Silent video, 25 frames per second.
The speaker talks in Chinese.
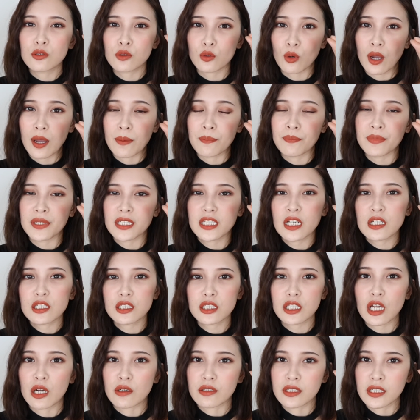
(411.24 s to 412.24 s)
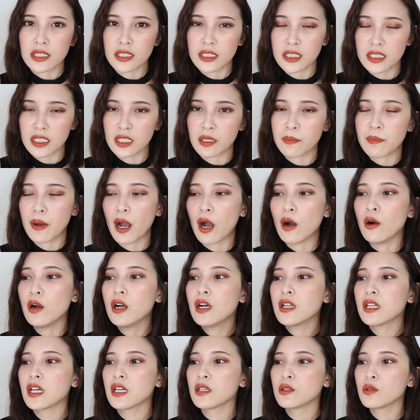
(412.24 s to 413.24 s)
短比较小的睫毛，
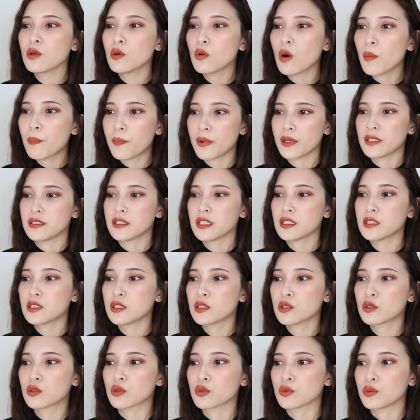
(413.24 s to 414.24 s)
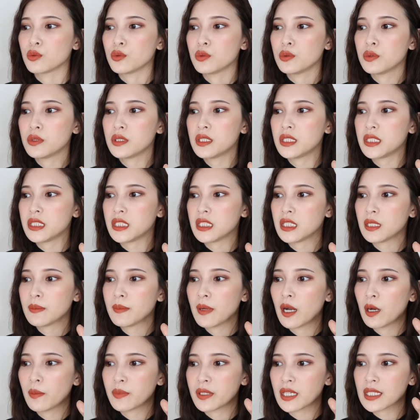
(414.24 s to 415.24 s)
那因为我本身是属于睫
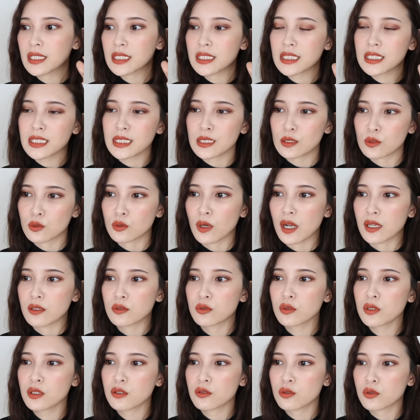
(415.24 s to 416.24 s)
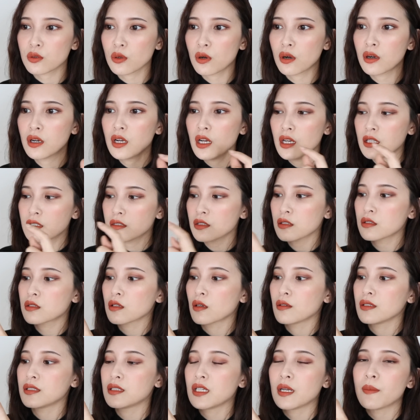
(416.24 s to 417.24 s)
毛比较细软，所以说这
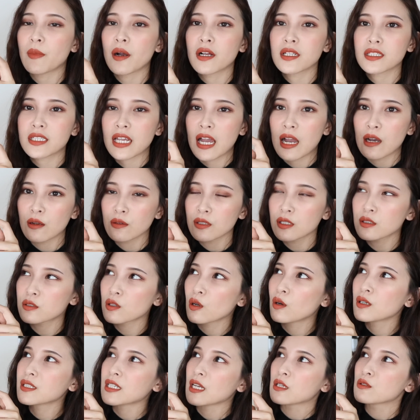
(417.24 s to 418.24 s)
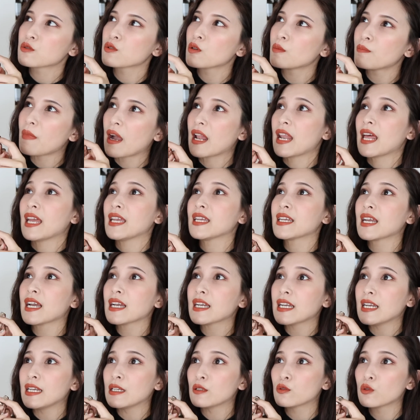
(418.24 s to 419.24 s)
种睫毛夹，那时候我想说买来应该
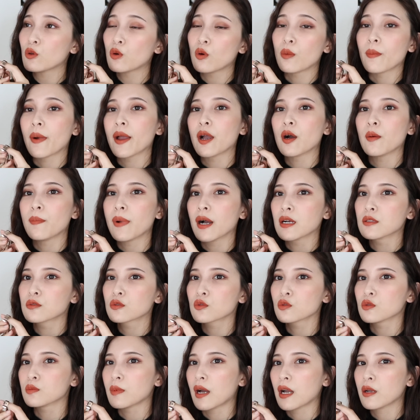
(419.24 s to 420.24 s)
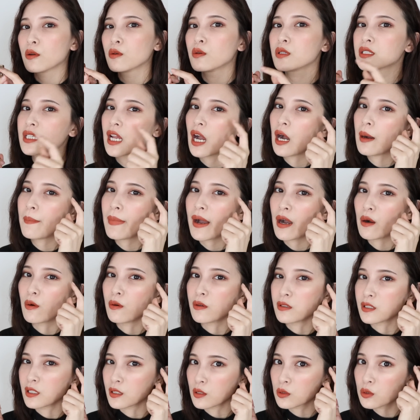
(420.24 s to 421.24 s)
可以对我蛮有帮助的吧，因为我想要把
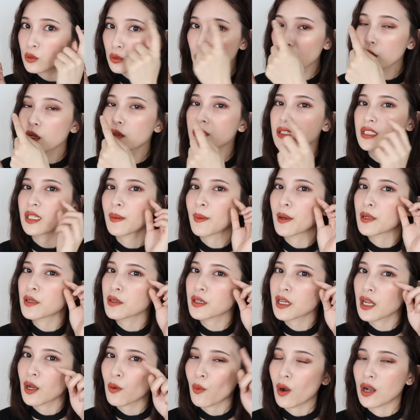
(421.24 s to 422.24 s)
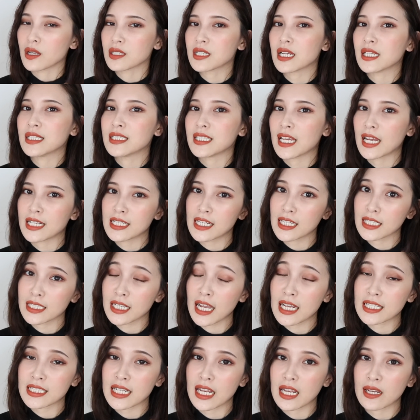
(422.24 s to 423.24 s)
我的所有睫毛都可以往上夹，这样
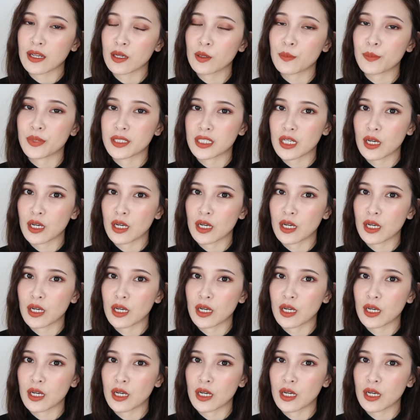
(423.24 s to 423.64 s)
看起来会比